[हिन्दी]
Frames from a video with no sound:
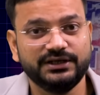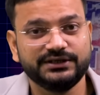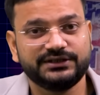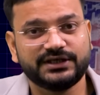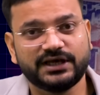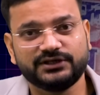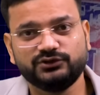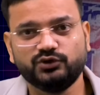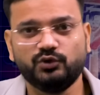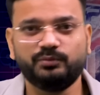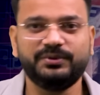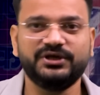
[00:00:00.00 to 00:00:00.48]

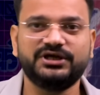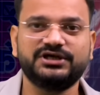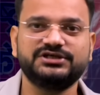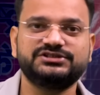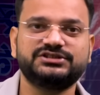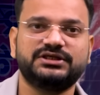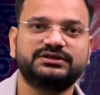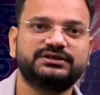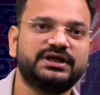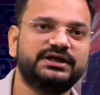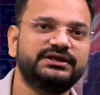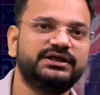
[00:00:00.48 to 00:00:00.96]
क्या यूपी की
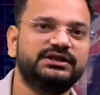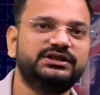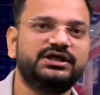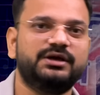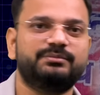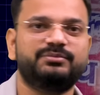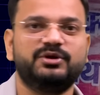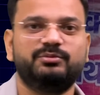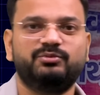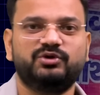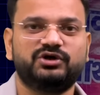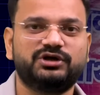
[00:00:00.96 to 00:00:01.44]
जनता यदि
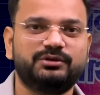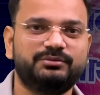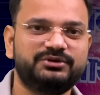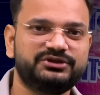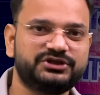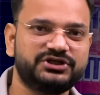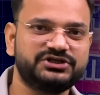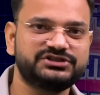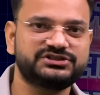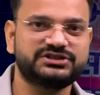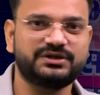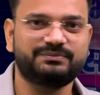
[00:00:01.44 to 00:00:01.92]
अपने
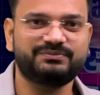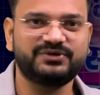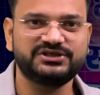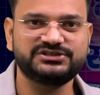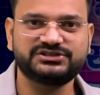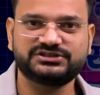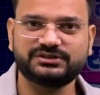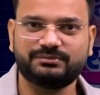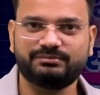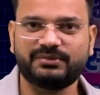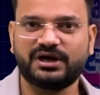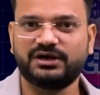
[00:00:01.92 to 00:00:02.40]
मुख्यमंत्री से अपने
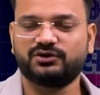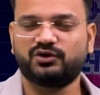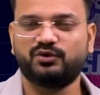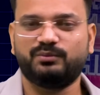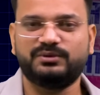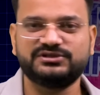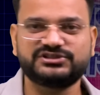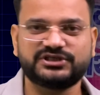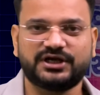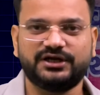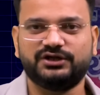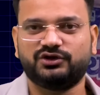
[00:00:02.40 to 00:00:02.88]
सम्मान को
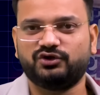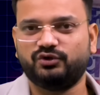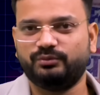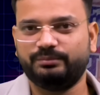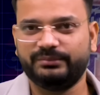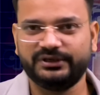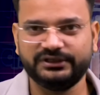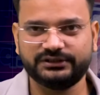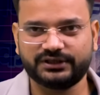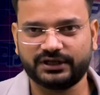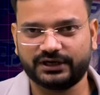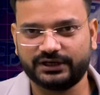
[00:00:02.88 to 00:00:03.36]
बचाने की
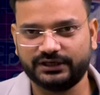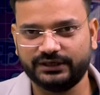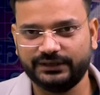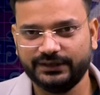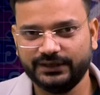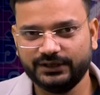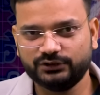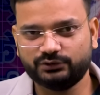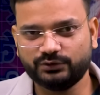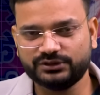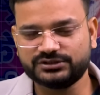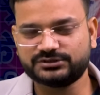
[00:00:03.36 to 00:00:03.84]
उम्मीद करे
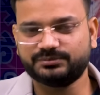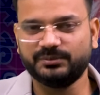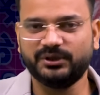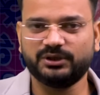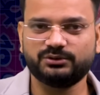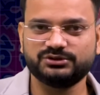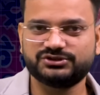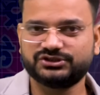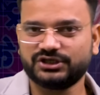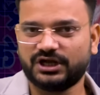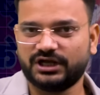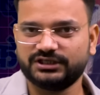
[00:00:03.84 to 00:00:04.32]
तो इसमें
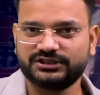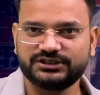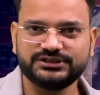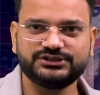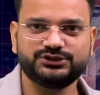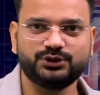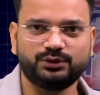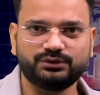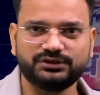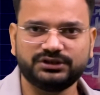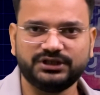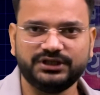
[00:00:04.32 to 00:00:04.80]
कुछ
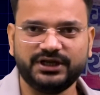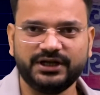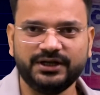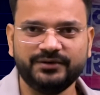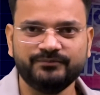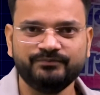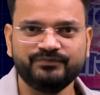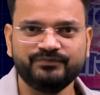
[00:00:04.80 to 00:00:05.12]
अतिशोक्ति है